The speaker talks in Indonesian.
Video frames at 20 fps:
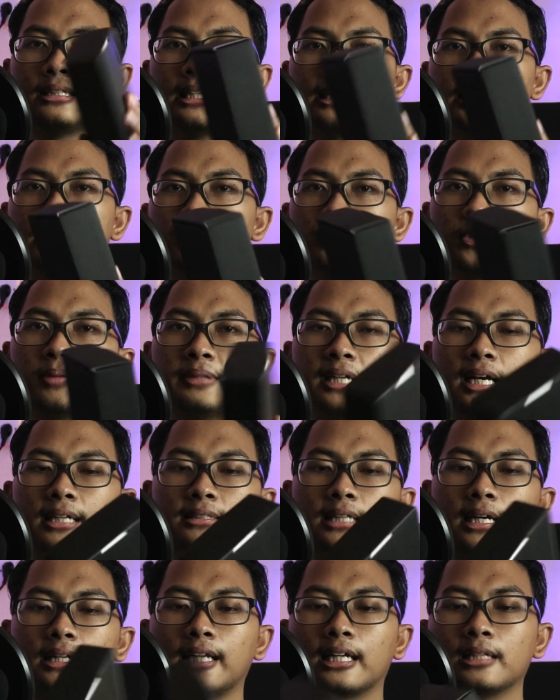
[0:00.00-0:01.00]
dan ini juga
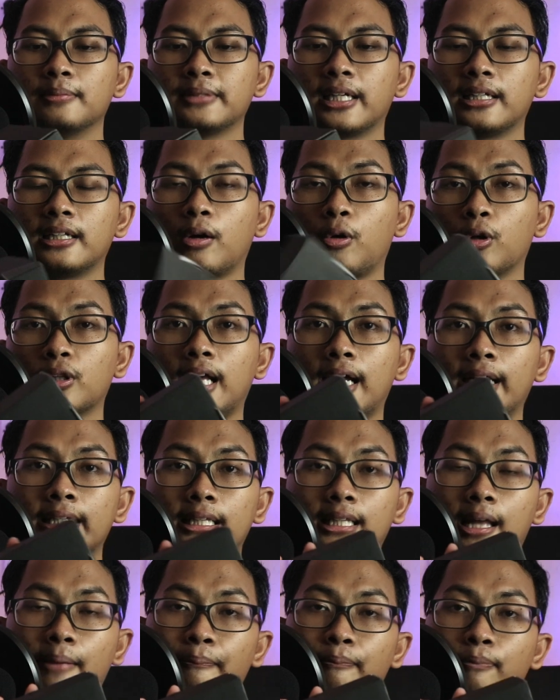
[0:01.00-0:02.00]
biasa dalamnya ada
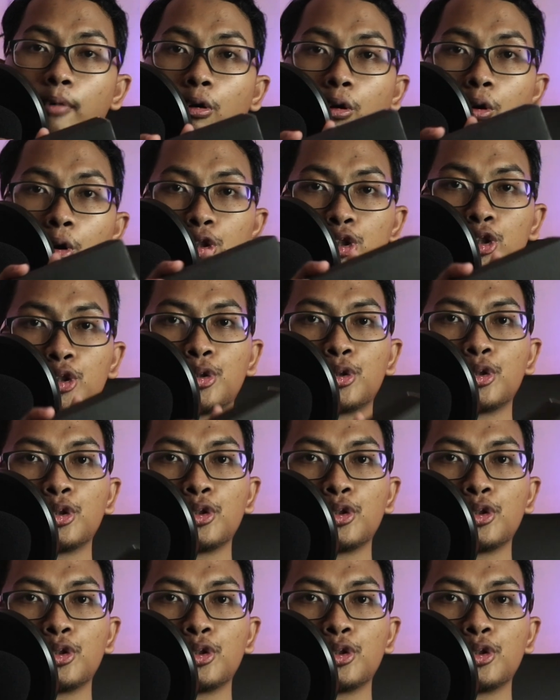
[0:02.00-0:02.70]
kotak hitam polos